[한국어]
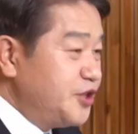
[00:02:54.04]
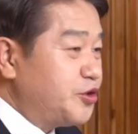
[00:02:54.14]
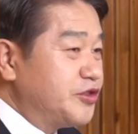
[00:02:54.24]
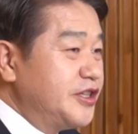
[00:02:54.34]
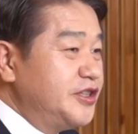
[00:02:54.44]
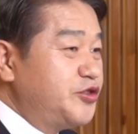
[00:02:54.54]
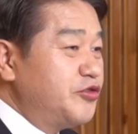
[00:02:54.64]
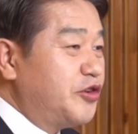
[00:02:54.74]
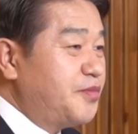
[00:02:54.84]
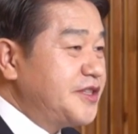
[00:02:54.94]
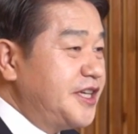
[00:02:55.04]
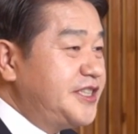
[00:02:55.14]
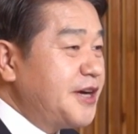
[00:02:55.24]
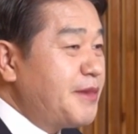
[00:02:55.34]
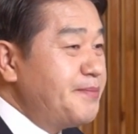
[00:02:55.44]
조선 총독부에서 이
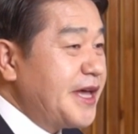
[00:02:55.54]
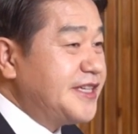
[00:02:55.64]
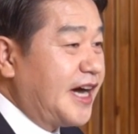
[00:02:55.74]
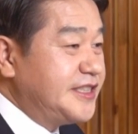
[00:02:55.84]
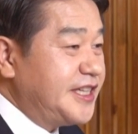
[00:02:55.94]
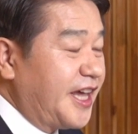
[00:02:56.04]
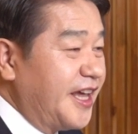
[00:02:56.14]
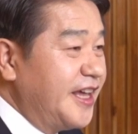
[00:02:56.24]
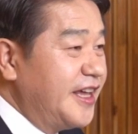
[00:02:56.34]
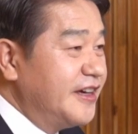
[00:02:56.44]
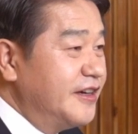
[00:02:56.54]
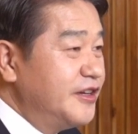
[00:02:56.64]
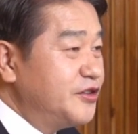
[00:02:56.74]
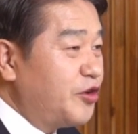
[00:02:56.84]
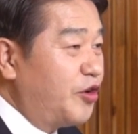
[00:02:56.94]
책만 뺏어갔지.
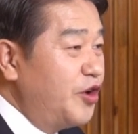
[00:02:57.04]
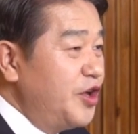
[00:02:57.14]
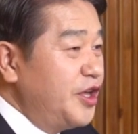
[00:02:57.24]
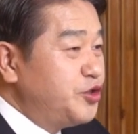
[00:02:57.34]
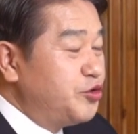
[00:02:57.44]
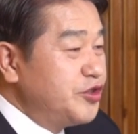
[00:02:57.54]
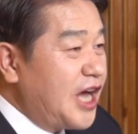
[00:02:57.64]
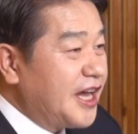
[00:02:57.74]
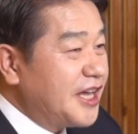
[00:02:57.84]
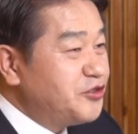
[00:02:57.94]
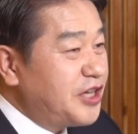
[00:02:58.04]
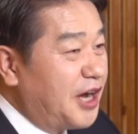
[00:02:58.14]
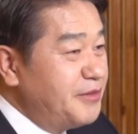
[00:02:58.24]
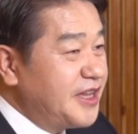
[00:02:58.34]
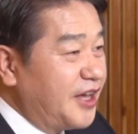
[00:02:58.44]
어? 또 주류 사 4개
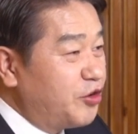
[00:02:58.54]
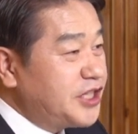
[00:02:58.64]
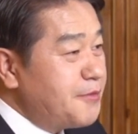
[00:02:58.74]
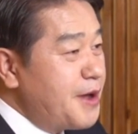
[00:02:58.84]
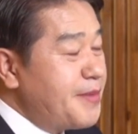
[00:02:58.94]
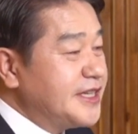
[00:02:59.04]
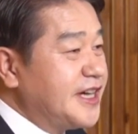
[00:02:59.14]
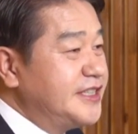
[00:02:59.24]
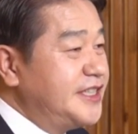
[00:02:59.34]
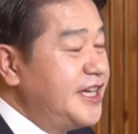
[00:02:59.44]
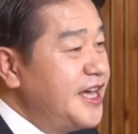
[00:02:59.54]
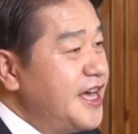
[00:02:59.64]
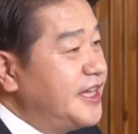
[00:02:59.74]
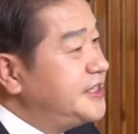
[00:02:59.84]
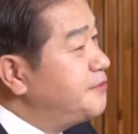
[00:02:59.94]
수장합니다. 이 책만 뺏어갔지
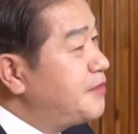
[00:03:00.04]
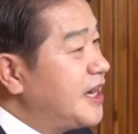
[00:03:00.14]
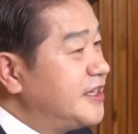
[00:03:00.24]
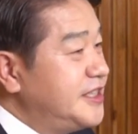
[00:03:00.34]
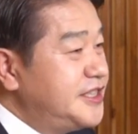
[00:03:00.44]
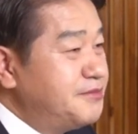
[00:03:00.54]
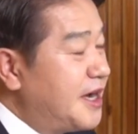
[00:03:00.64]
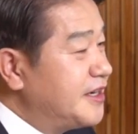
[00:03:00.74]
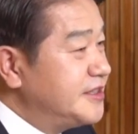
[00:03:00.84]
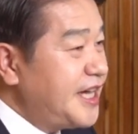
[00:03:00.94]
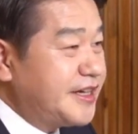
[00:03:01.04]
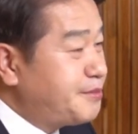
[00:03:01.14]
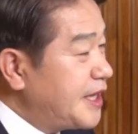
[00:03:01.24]
10만 건 20만 건책